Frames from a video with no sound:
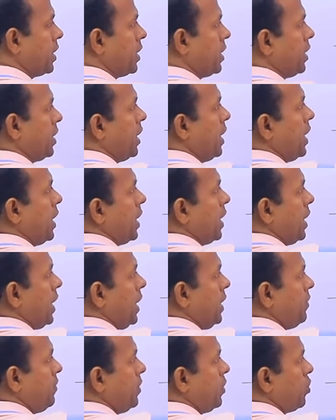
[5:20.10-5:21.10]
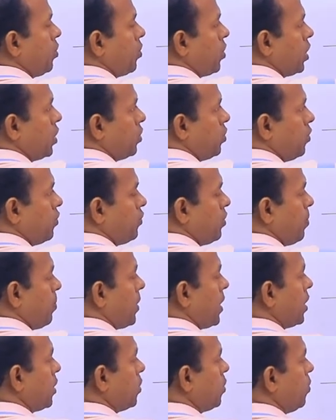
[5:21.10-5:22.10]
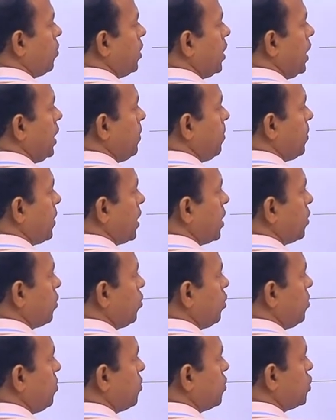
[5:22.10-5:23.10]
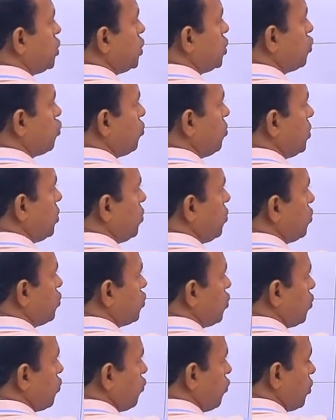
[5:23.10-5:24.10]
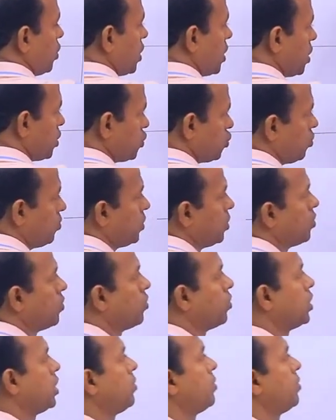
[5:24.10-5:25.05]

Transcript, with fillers: একটি এই যে ধনাত্মক যে প্রান্ত এই প্রান্ত এবং শীর্ষবিন্দুর সংযোগ রেখার সমীকরণটি